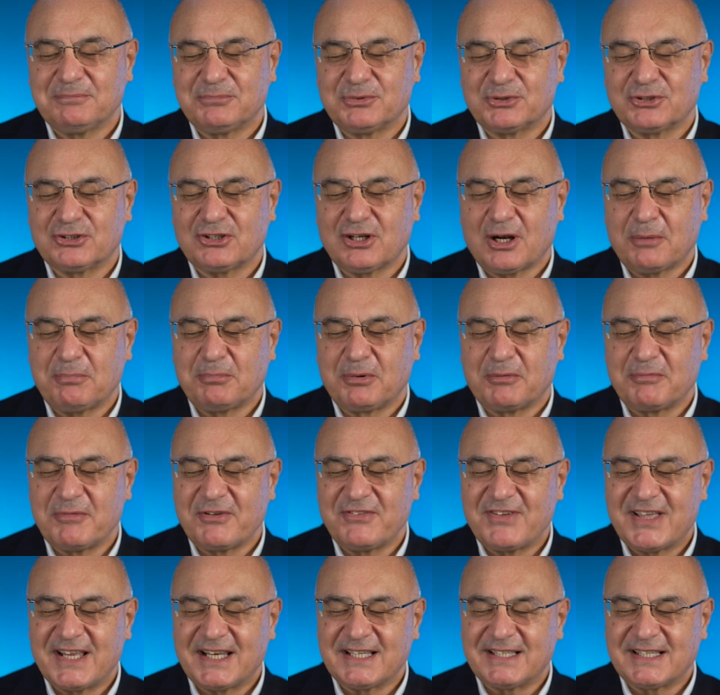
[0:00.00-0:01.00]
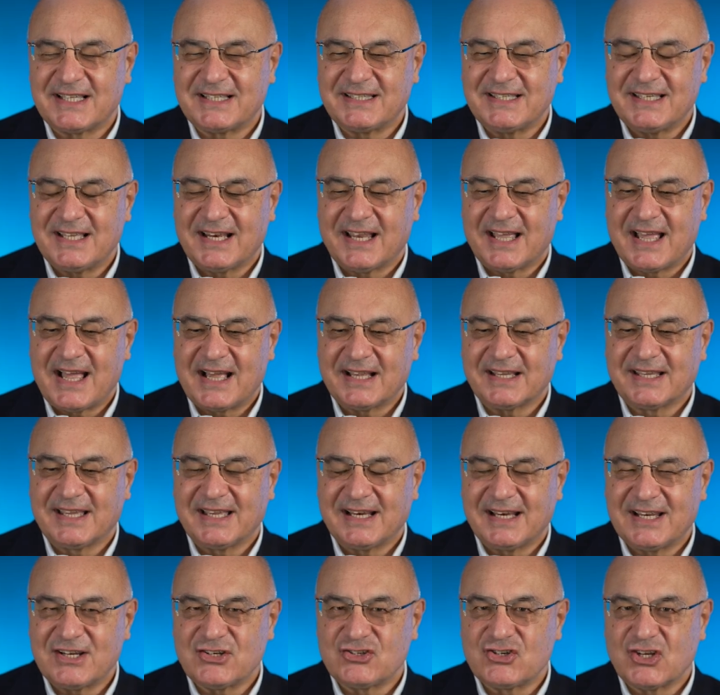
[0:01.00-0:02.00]
purtroppo mi viene da dire
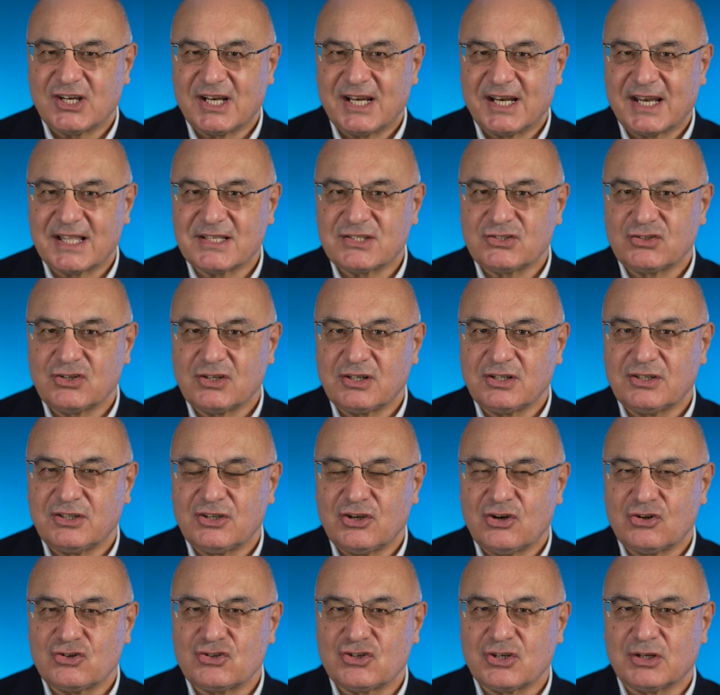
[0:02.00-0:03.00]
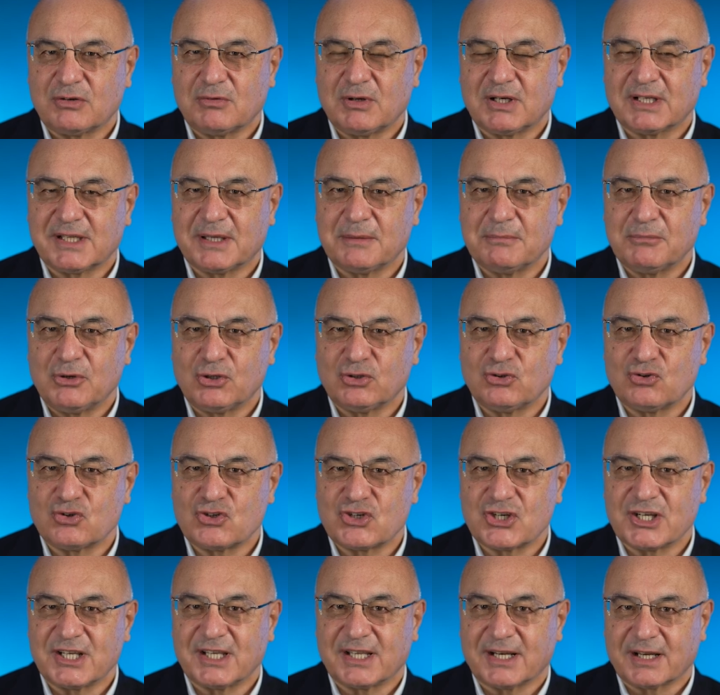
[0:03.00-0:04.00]
anche le generazioni di oggi in qualche modo
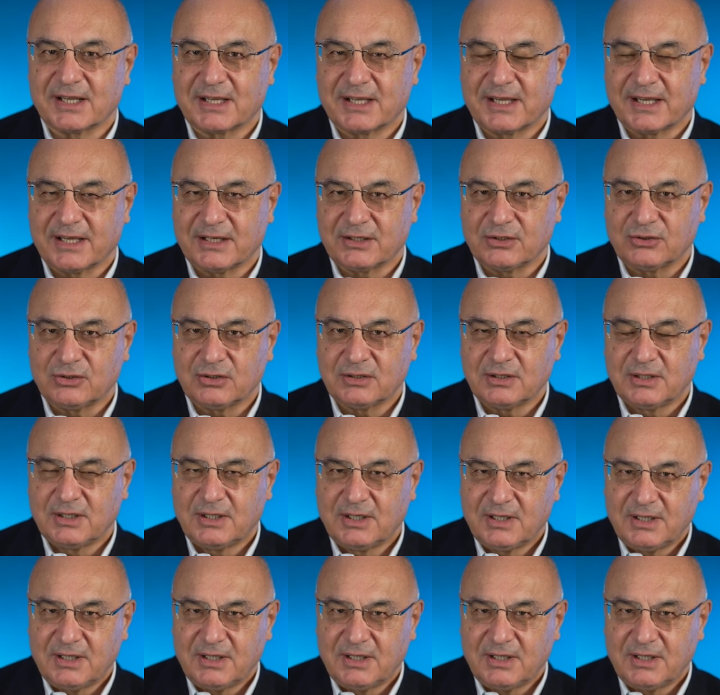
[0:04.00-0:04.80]
cercano.